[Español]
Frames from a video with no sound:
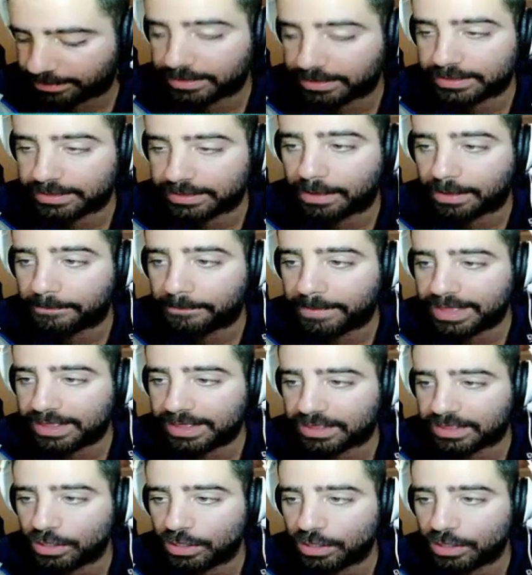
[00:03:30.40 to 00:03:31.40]
de estadísticas
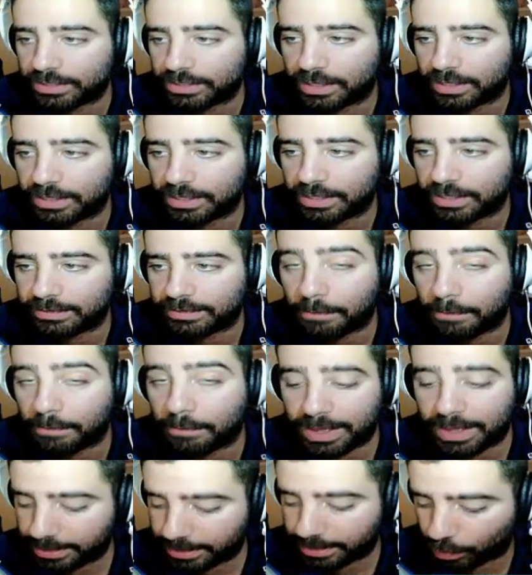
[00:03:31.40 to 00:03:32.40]
más, 5 estadísticas
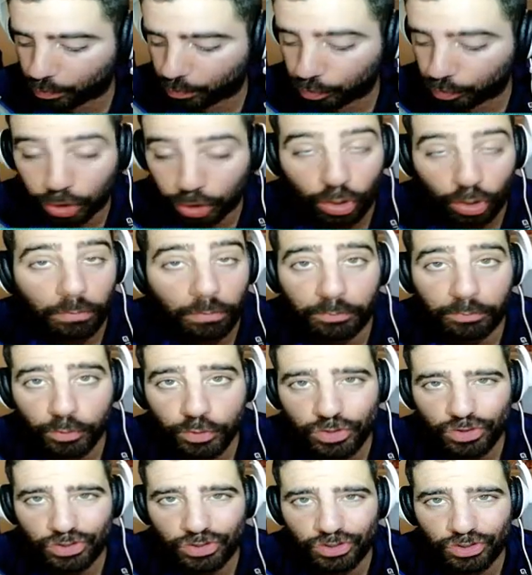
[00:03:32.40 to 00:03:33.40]
más, que junto con
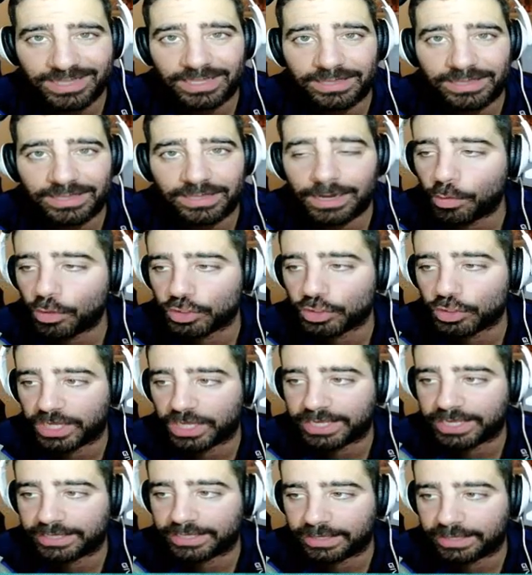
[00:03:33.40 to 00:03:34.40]
puños ya tendríamos
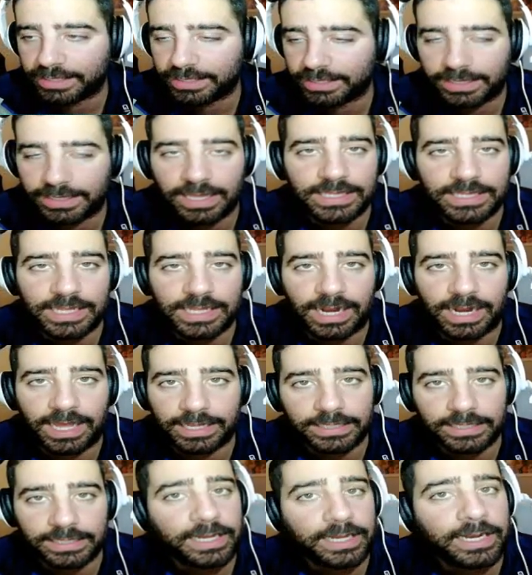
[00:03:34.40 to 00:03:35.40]
6 estadísticas de las
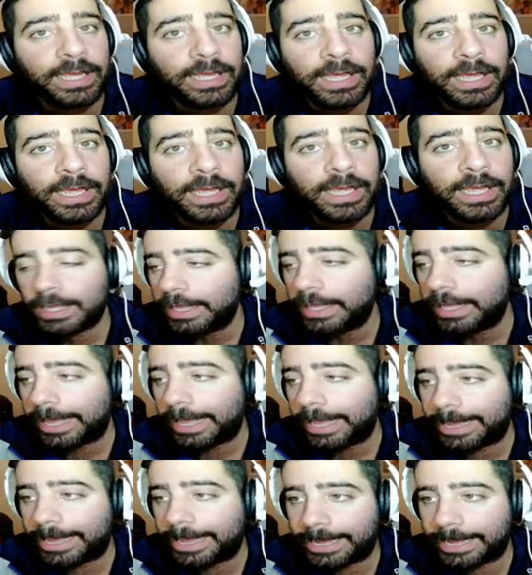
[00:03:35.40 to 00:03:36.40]
que tiene
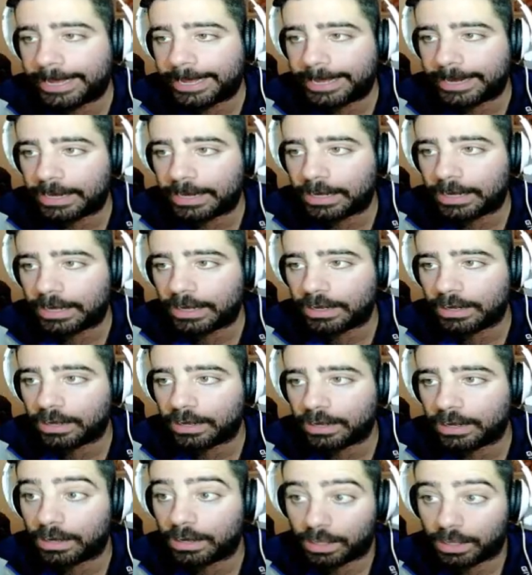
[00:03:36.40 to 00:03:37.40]

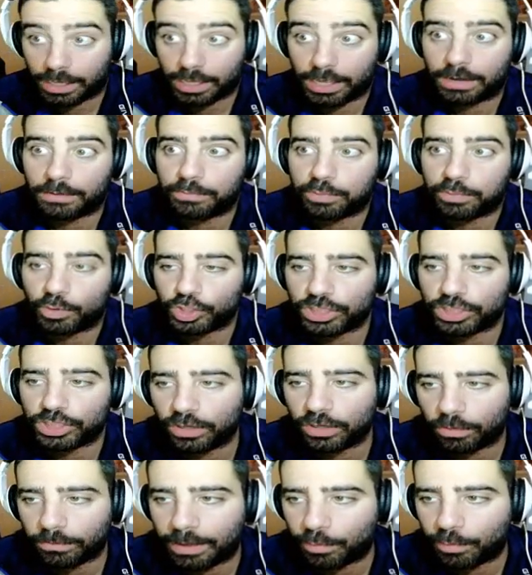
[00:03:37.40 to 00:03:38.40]
el,
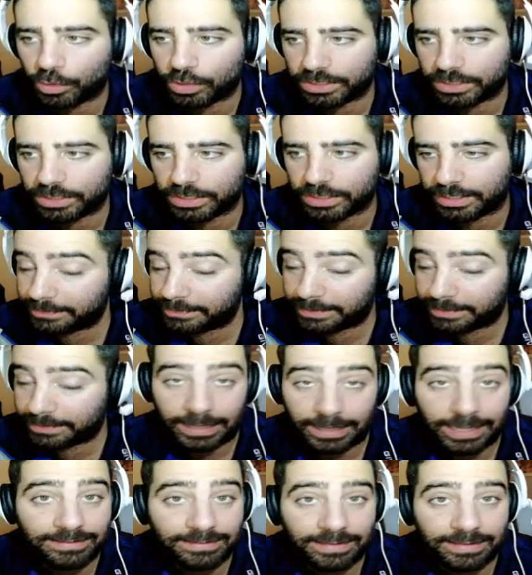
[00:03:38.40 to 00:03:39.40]
portero, vamos,
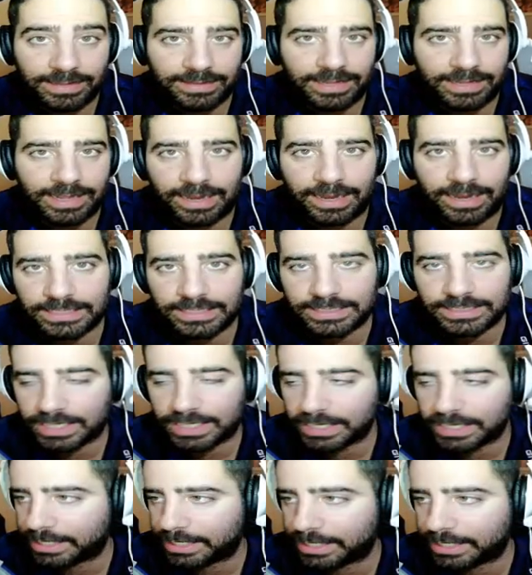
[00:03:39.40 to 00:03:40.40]
estadísticas
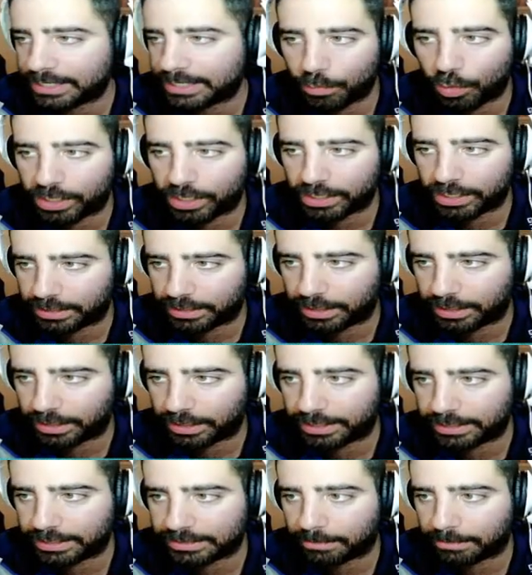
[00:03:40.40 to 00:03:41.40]
necesarias que tenemos
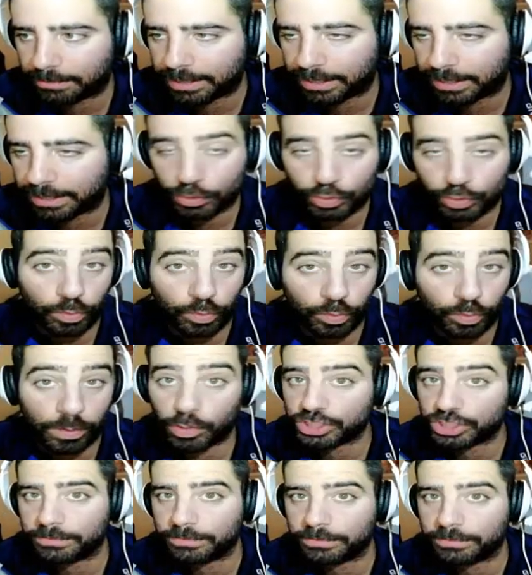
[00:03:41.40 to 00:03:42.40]
que, trabajar.
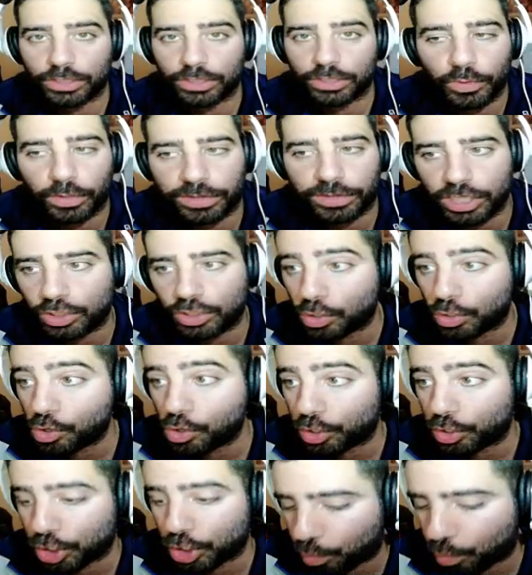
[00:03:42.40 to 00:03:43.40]
Subimos ese
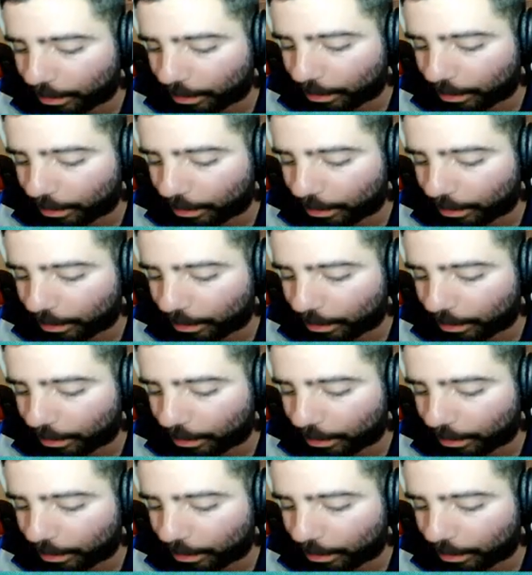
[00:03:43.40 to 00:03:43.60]
20% y